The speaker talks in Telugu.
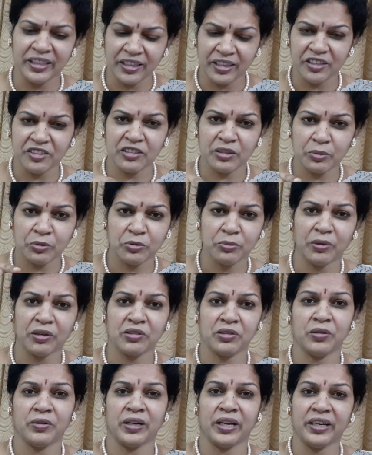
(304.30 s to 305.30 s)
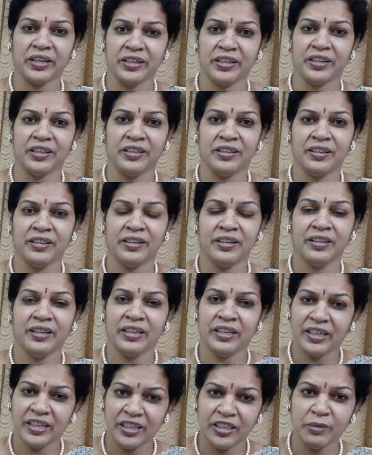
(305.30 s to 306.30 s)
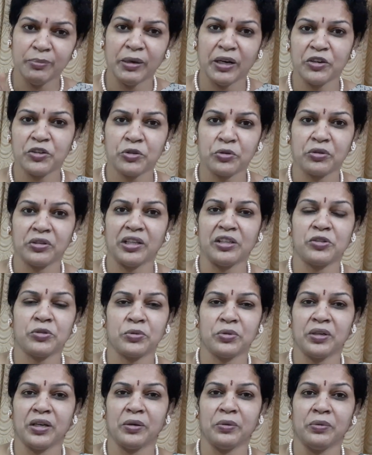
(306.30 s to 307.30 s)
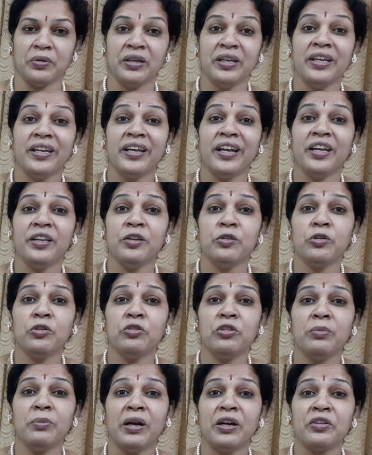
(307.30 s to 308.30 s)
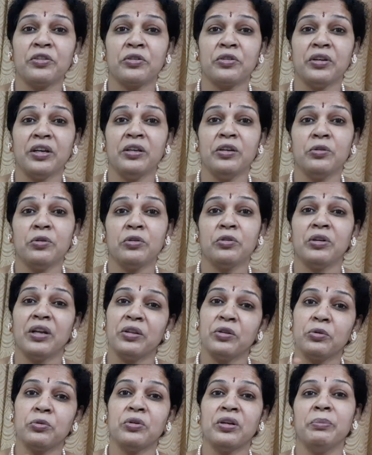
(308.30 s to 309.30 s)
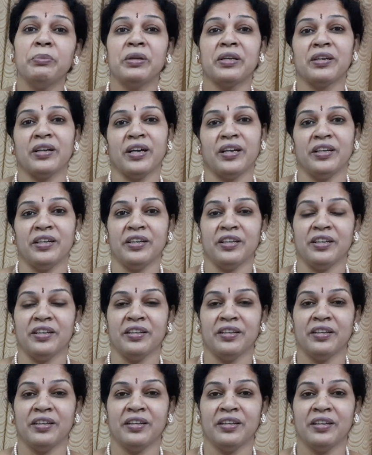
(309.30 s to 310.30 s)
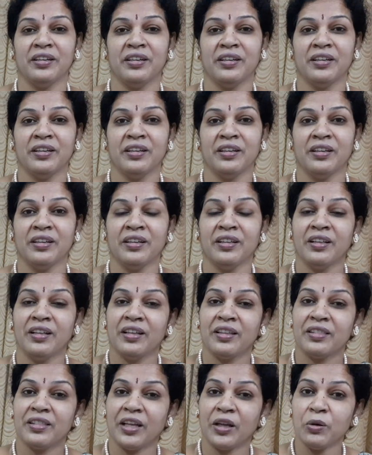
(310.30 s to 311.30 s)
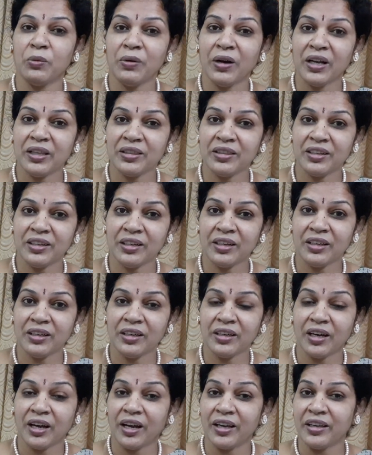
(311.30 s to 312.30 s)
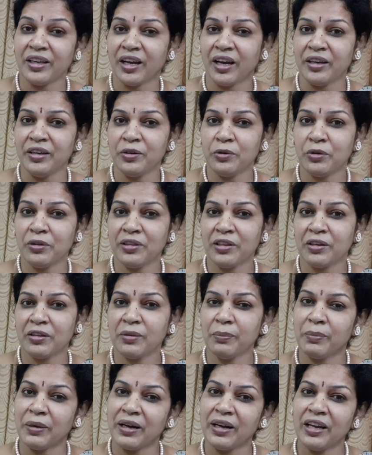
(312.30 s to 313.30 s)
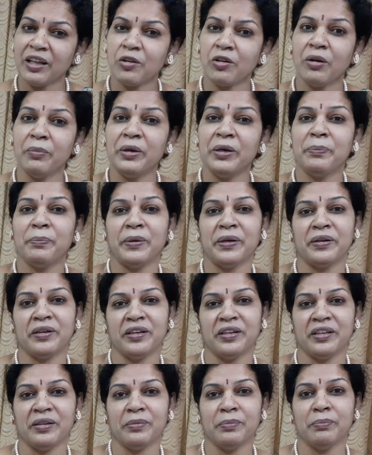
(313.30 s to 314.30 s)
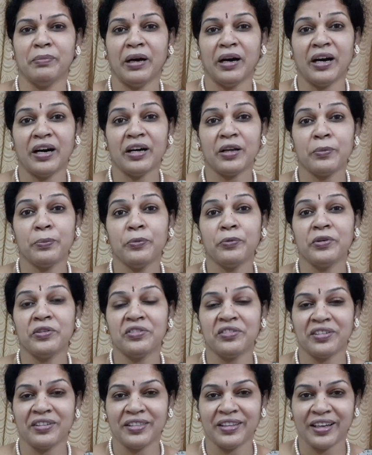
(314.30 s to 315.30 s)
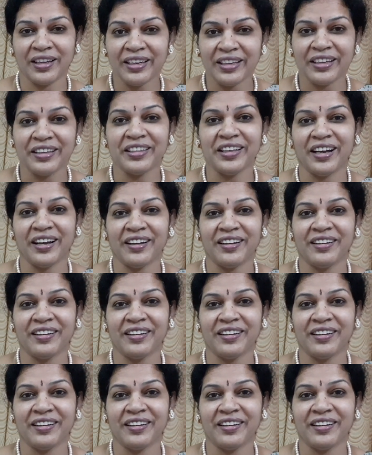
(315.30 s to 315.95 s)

కింద డిస్క్రిప్షన్ బాక్స్లో రాయండి ఇది మార్చుకోదలుచుకున్నాను ఎన్ని రోజులు మార్చి ఎన్ని రోజులు అది కూడా మీరు రాయండి తర్వాత ఆ అన్ని రోజుల తర్వాత మళ్ళీ కామెంట్ పెట్టండి మార్పు వచ్చిందా లేదా